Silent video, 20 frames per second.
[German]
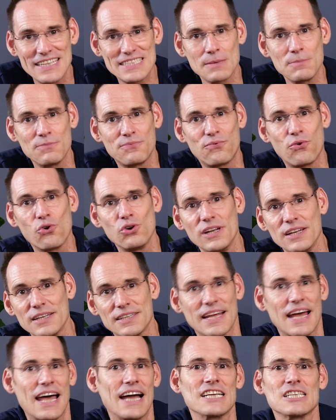des
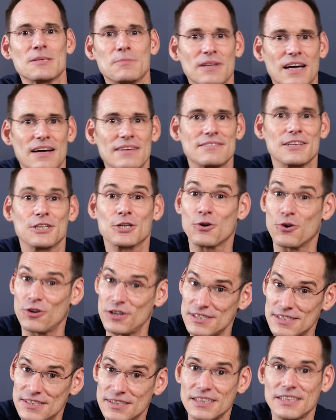empfohlenen Tagesbedarfs an
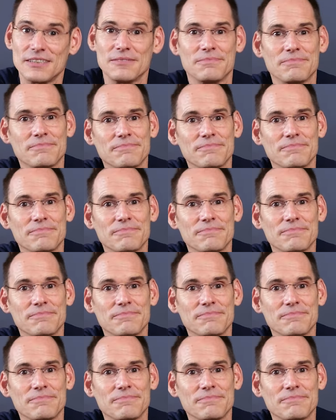Cholesterin.